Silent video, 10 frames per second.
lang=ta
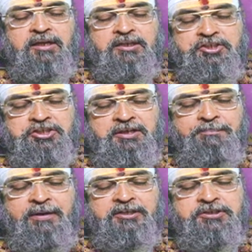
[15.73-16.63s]
கிருஷ்ண
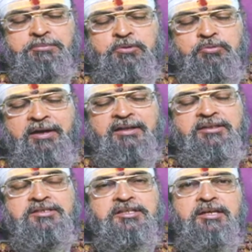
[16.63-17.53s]
பக்ஷம்
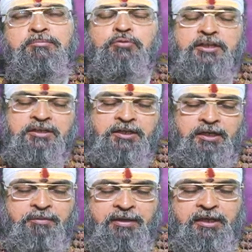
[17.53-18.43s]
துவாதசி
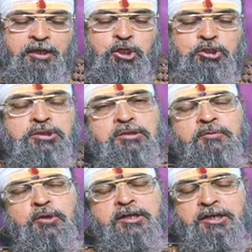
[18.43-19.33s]
புதன்கிழமை
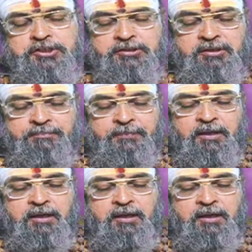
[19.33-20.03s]
திருவோண நட்சத்திரம்